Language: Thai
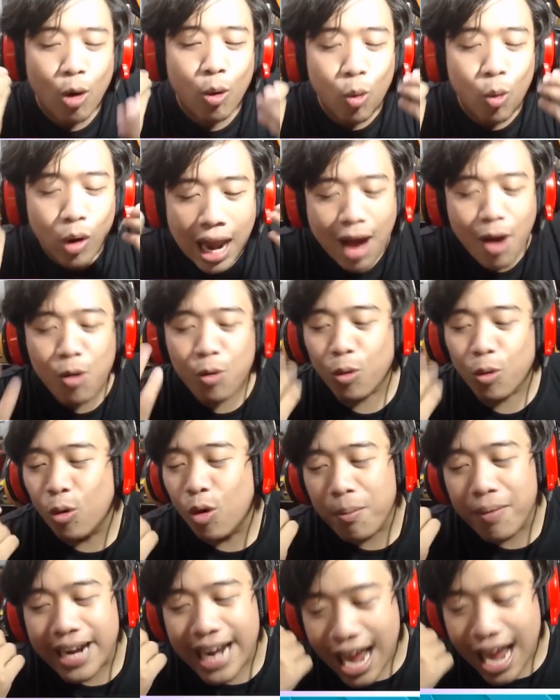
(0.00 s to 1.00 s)
อกูเล่ากู
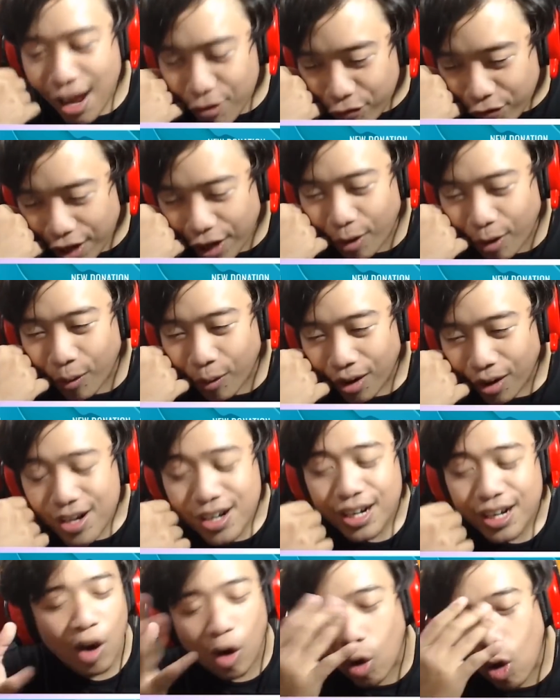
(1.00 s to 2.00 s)
ก็มานั่งเฟล
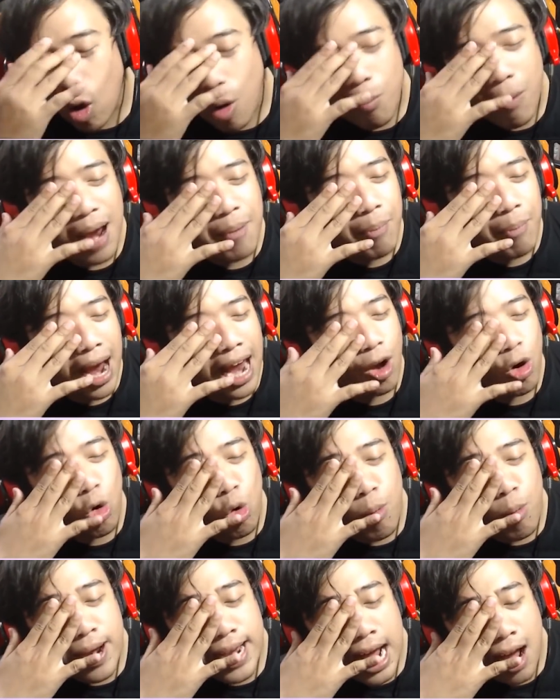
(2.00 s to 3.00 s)
เดี๋ยวลงไม้ไปกู
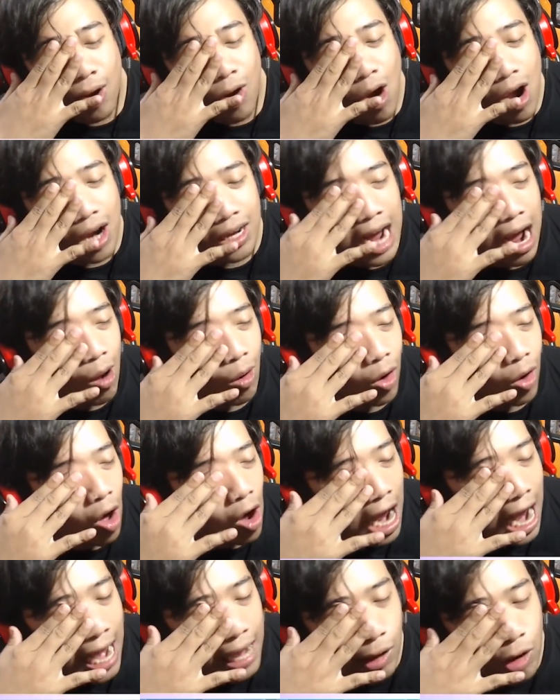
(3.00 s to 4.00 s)
ไปนั่งกอดเข่าร้อ
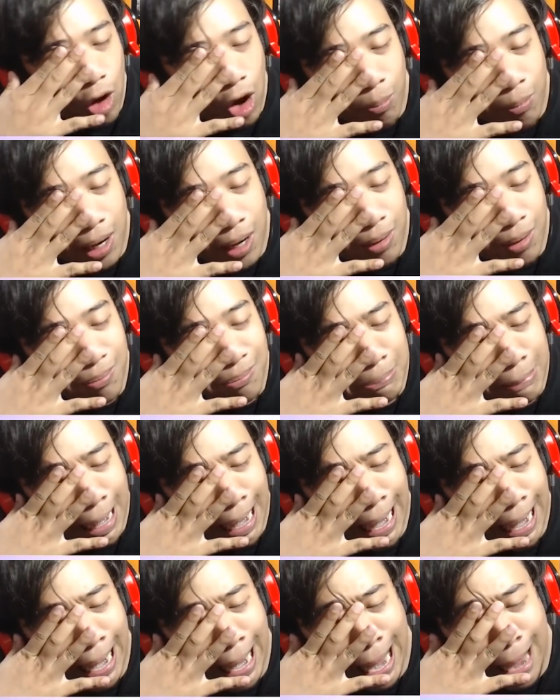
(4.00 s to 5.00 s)
งไห้ก่อนแม่
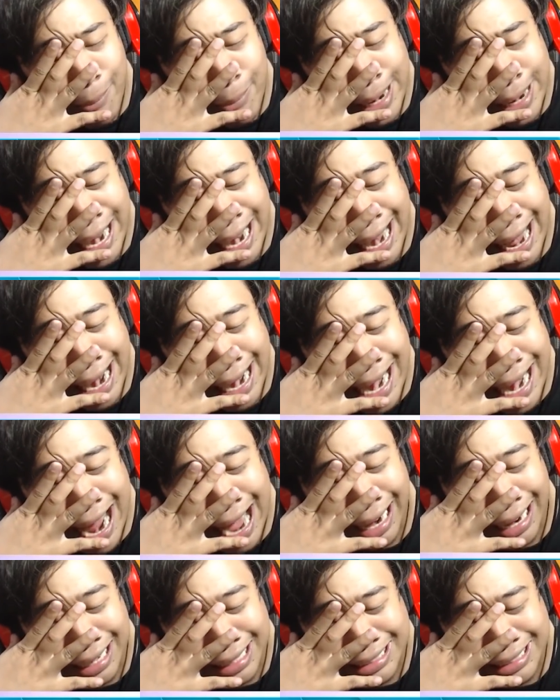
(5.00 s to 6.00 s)
แม่ไม่ได้เล่นห
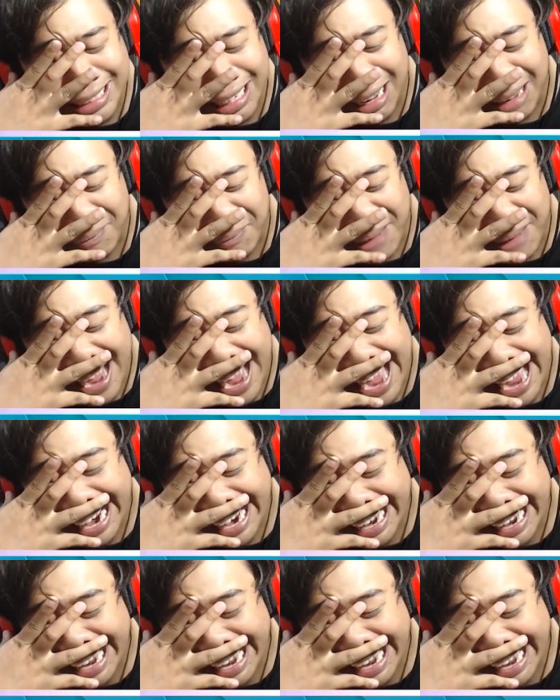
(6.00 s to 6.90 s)
นังก็เชอร์ปาง